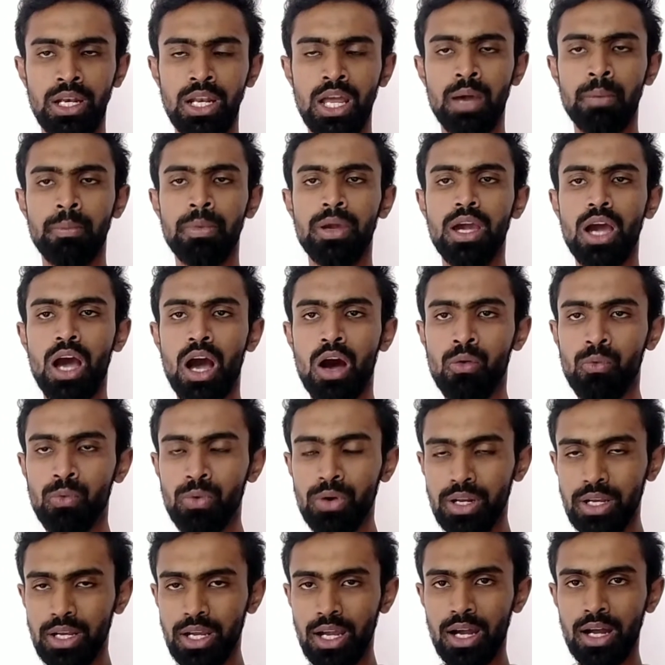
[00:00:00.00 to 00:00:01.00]
எல்லாமே
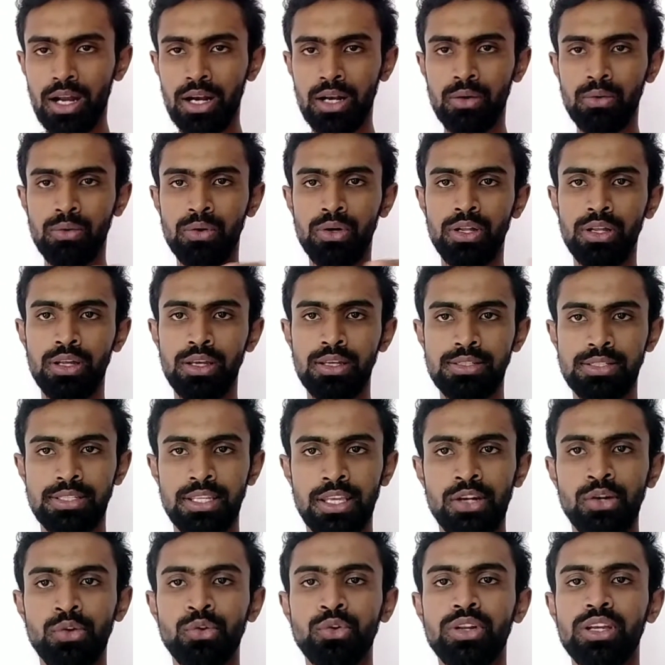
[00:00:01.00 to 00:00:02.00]
அவருக்கான ஒரு
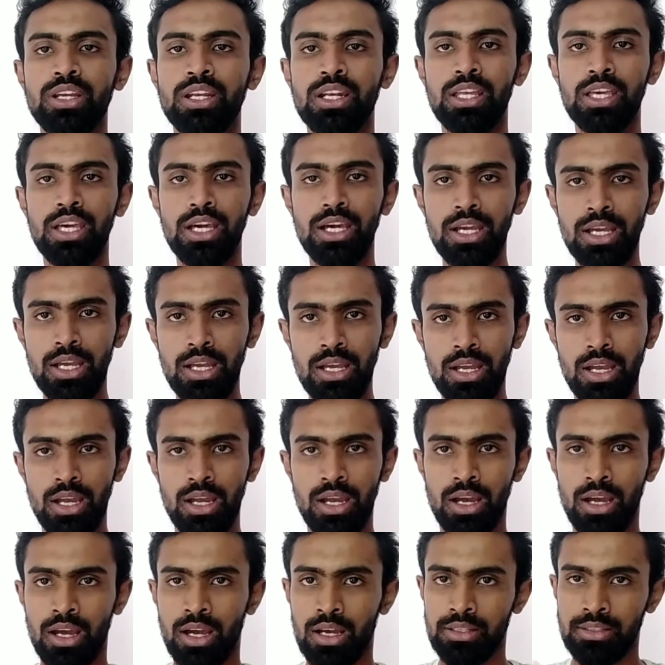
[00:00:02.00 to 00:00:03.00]
சரௌண்டிங்லேயே
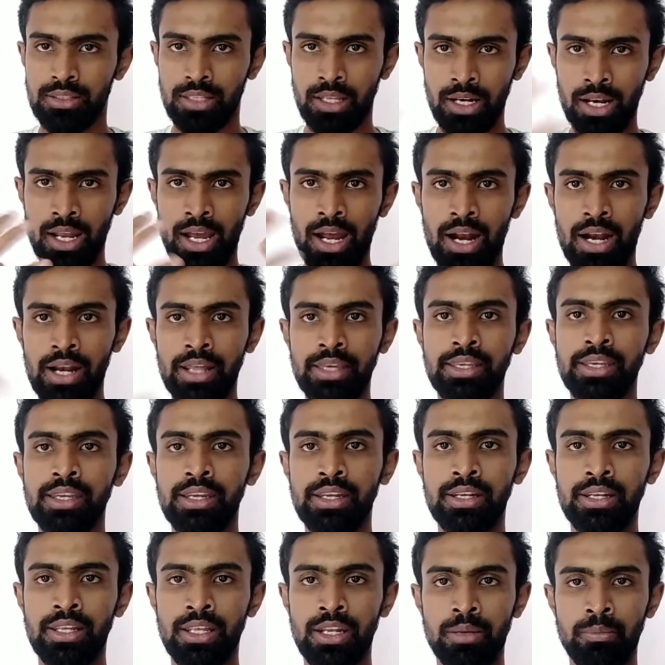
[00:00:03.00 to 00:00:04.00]
தன்னை
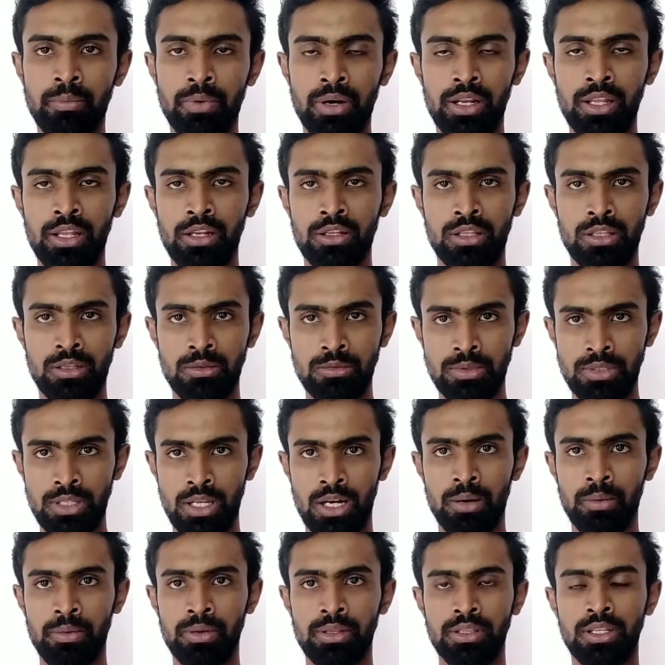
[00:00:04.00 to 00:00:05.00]
அடக்கிக்கிட்டார் மணிரத்னம்
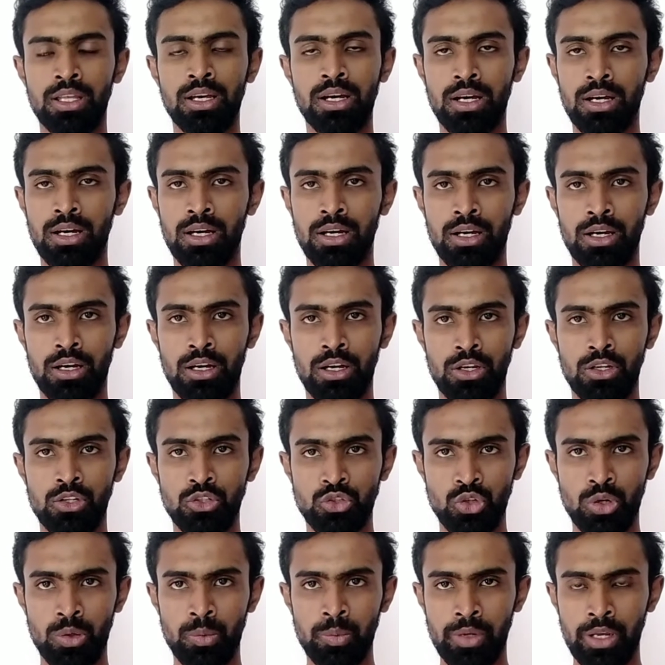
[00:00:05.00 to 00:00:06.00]
சார் அப்படின்னு தான்
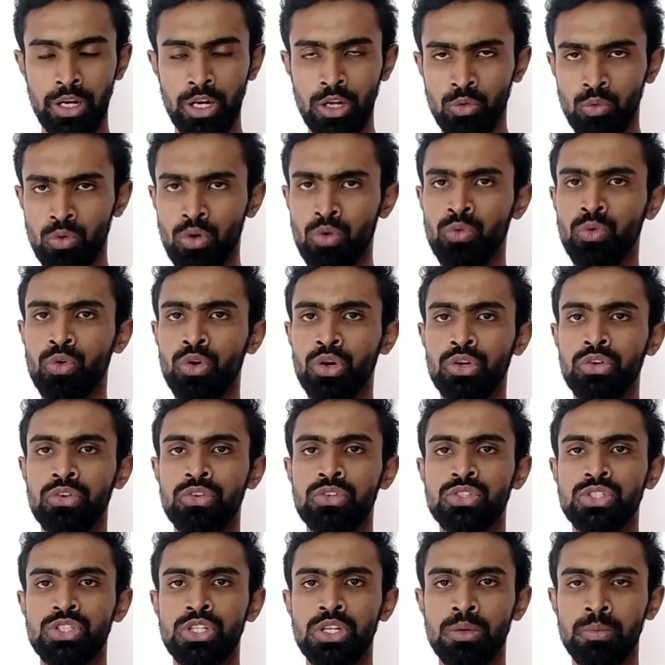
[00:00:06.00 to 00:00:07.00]
சொல்லணும் ஏன்னா ஒவ்வொரு
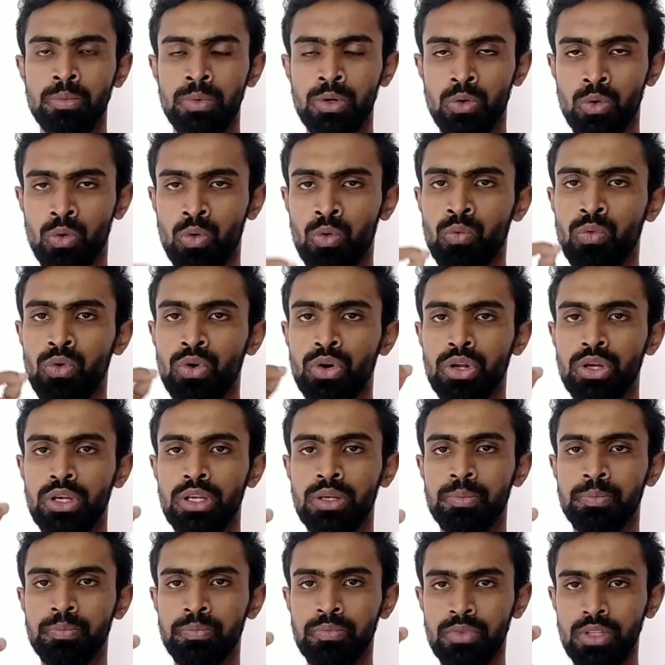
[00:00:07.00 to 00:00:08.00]
விஷயமே ஒவ்வொரு
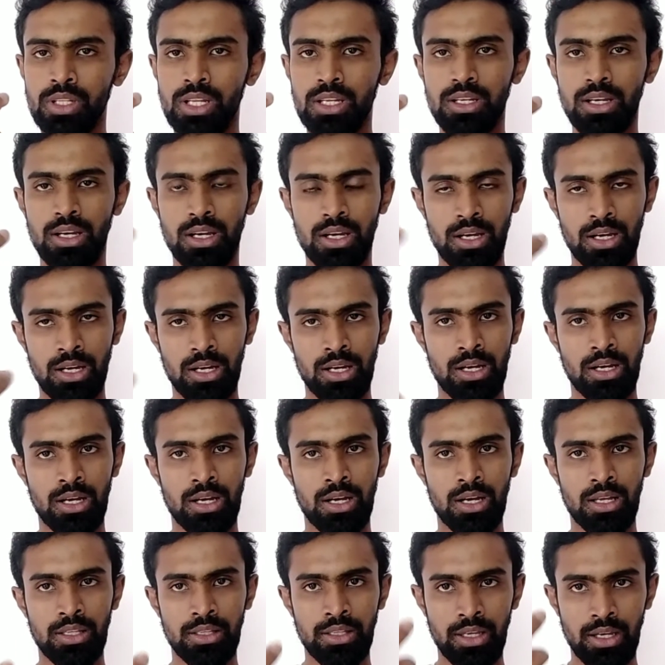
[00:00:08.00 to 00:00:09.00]

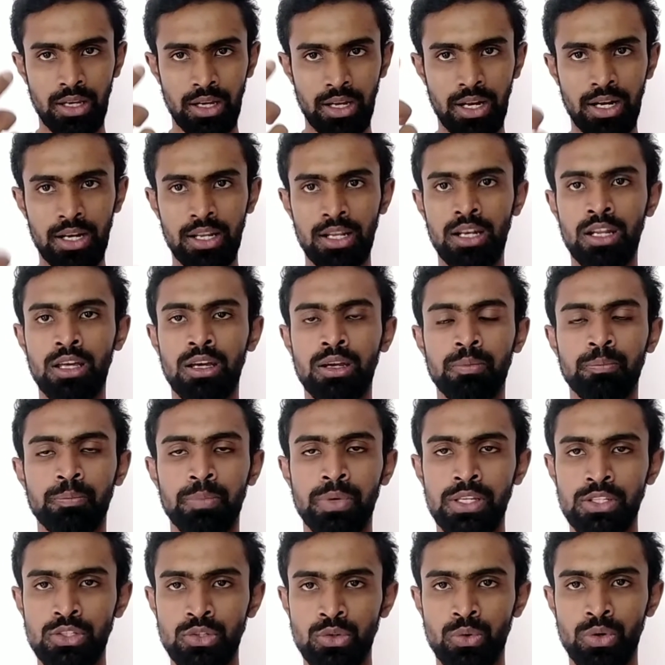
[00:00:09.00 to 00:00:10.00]
அந்த கடலில்
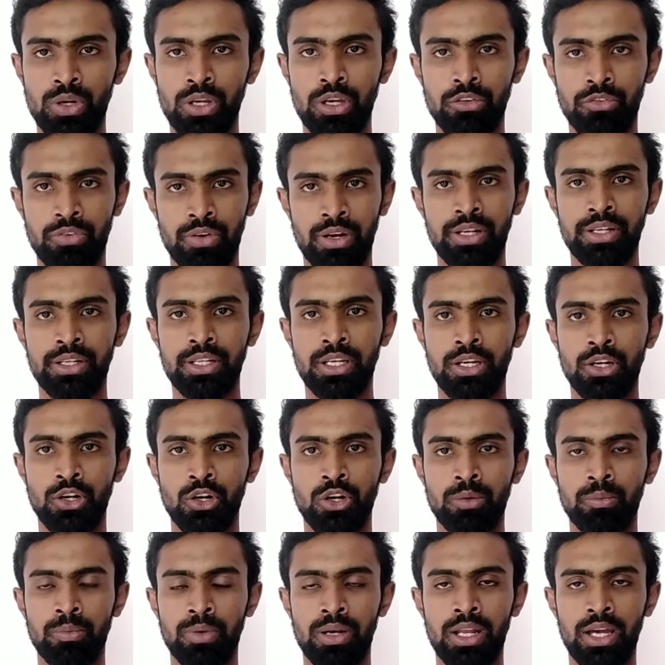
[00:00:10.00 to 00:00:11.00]
பேசக்கூடிய ஃபைட்டாக
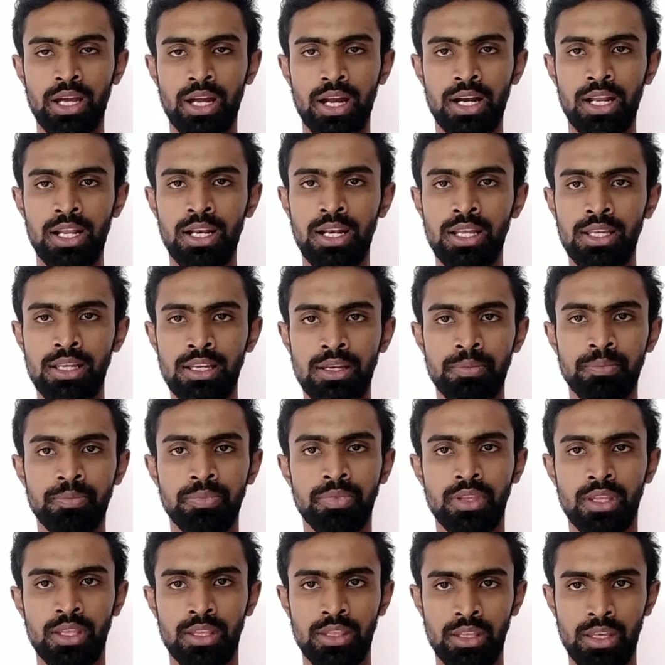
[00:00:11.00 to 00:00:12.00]
இருக்கட்டும் இல்லை கடலில்
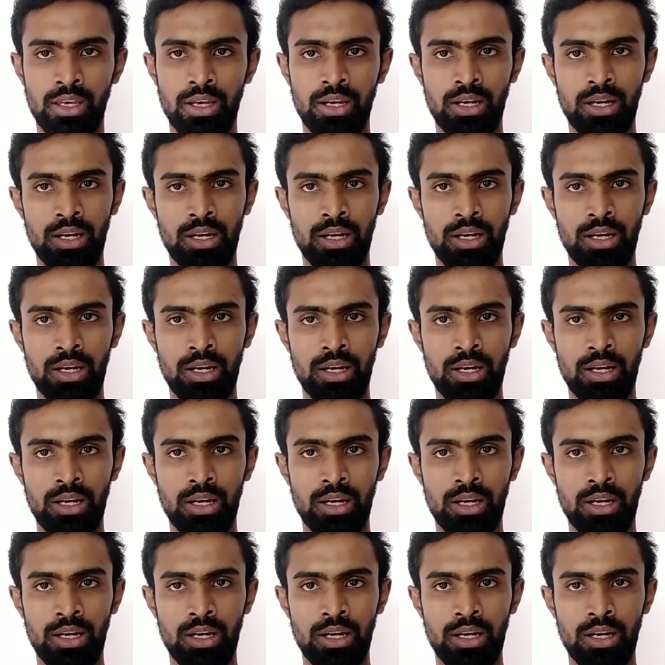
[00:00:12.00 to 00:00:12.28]
இந்த